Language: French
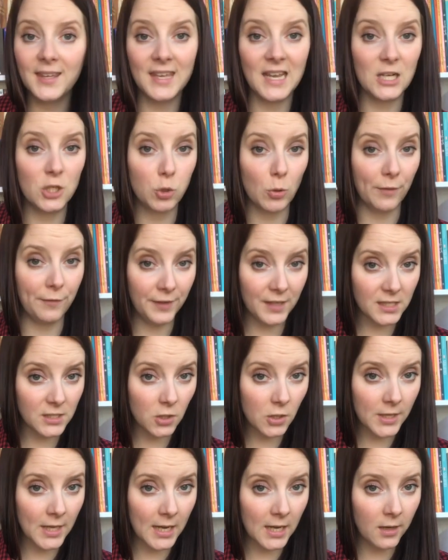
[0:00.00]
Qu'elle soit
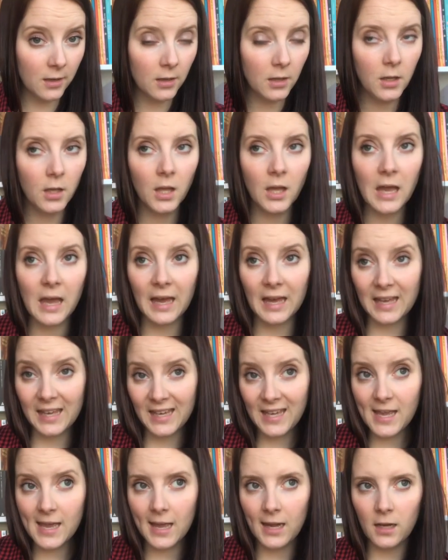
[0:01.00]
fictionnelle,
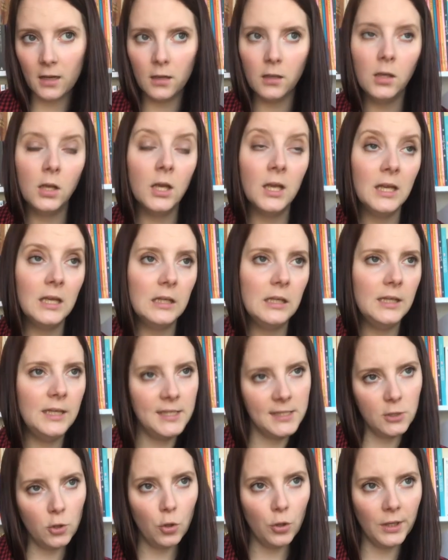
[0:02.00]
réelle,
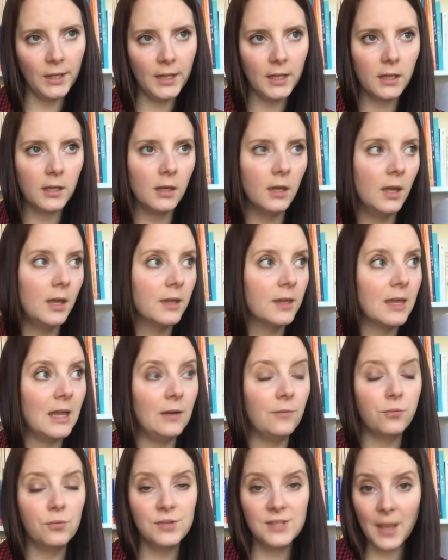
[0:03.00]
historique,
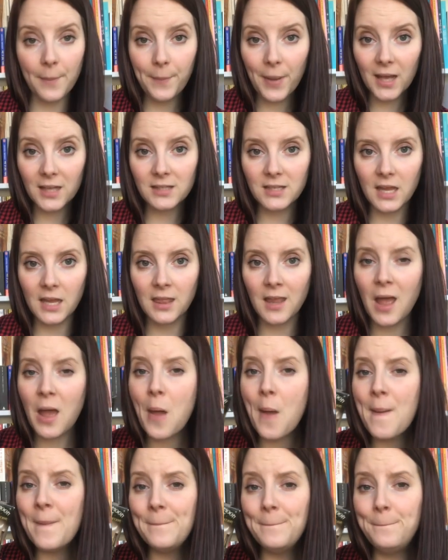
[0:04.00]
qu'elle vous appartienne,
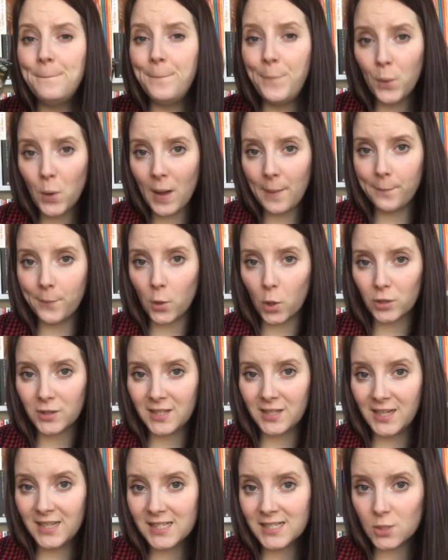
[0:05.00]
peu
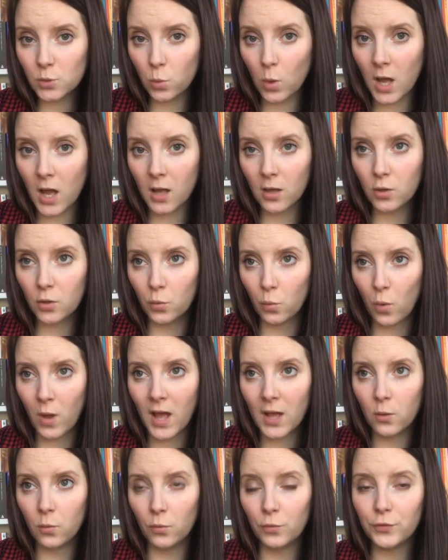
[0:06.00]
importe l'histoire que l'on
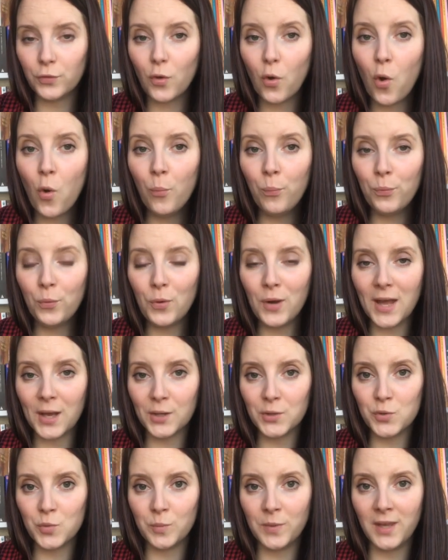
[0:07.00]
raconte, on peut la
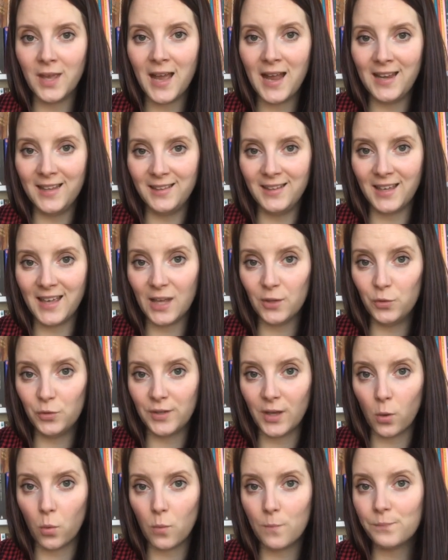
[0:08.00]
résumer à l'aide des cartes de
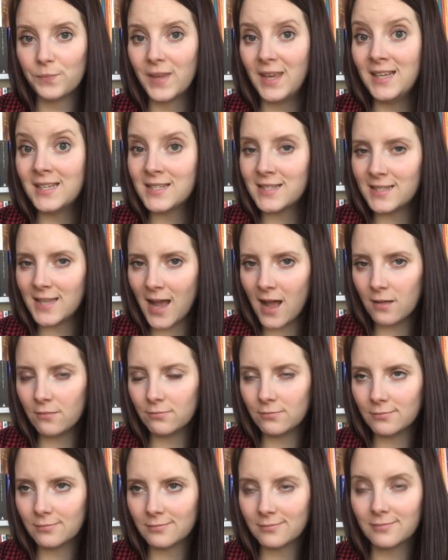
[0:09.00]
tarot. Et ça,
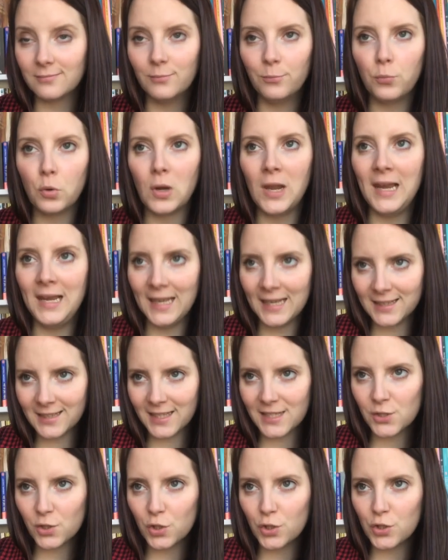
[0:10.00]
pour la
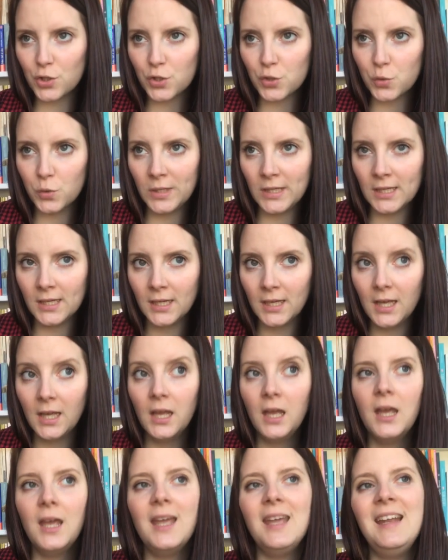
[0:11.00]
lectrice que je suis
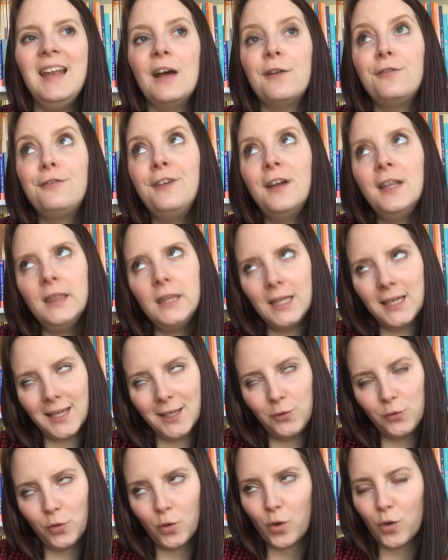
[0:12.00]
et la fan
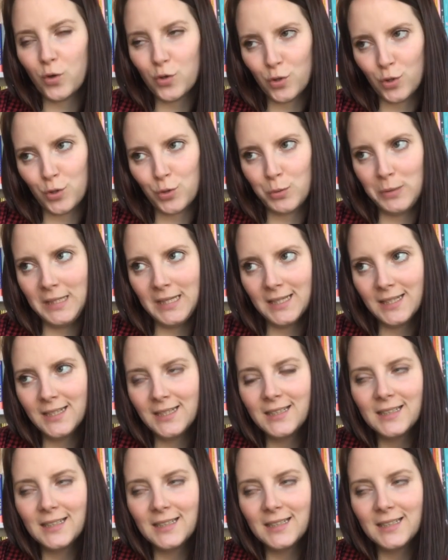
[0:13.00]
d'écriture que je suis,